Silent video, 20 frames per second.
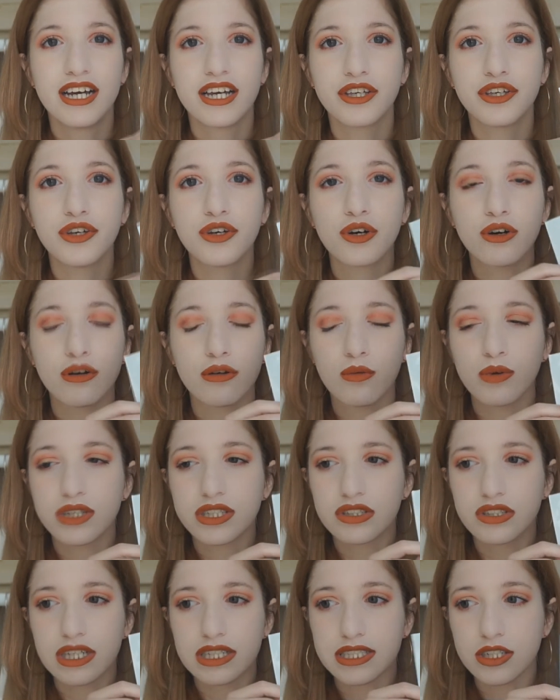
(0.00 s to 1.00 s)
io
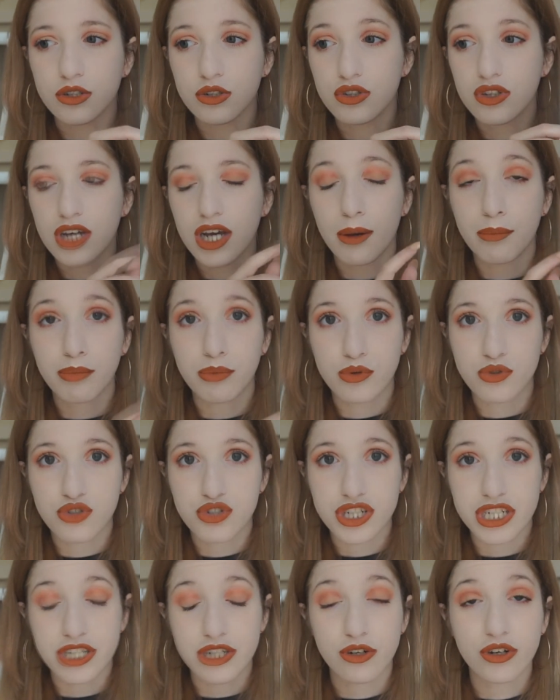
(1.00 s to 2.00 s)
questo è il secondo
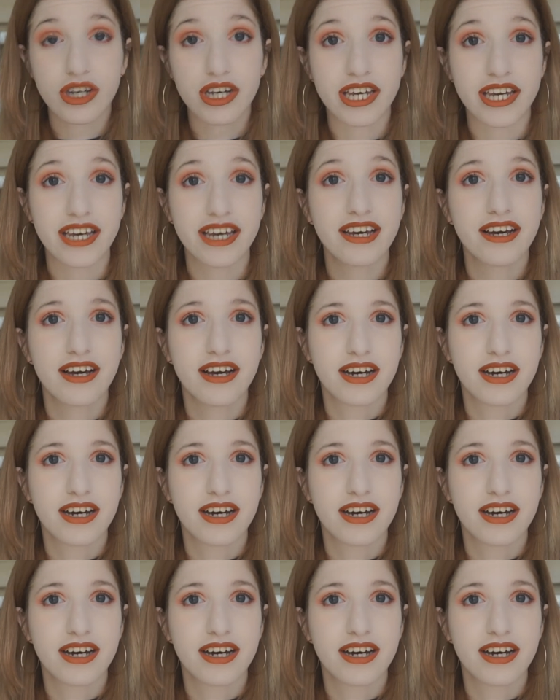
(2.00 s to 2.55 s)
campioncino che